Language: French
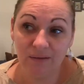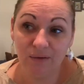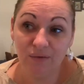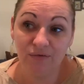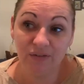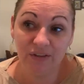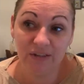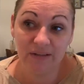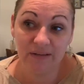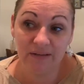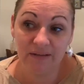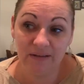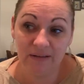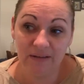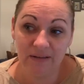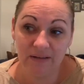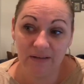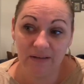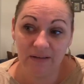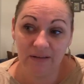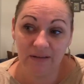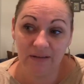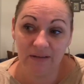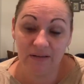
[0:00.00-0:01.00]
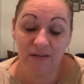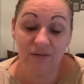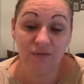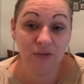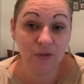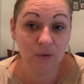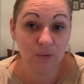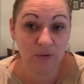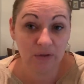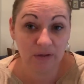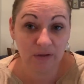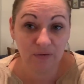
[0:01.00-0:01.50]
en fait des
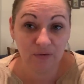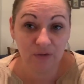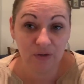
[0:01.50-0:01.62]
difficultés